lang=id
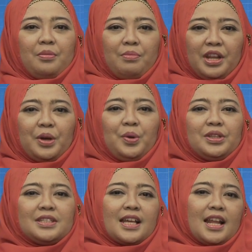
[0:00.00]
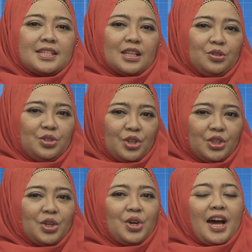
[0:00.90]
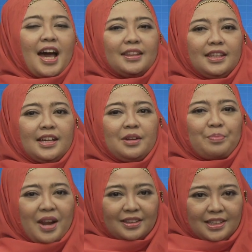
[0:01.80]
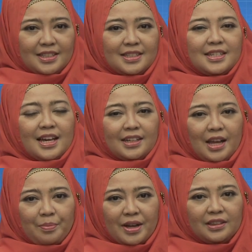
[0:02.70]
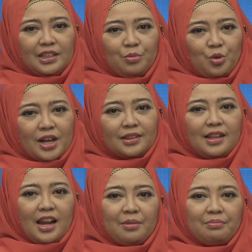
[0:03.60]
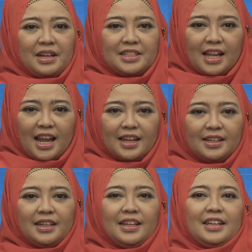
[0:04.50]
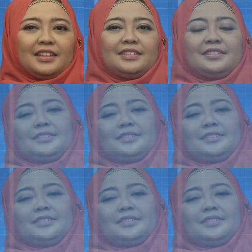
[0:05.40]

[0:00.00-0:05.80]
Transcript: Berikut salah satu contoh artikel praktis yang dapat dimuat dalam majalah dinding.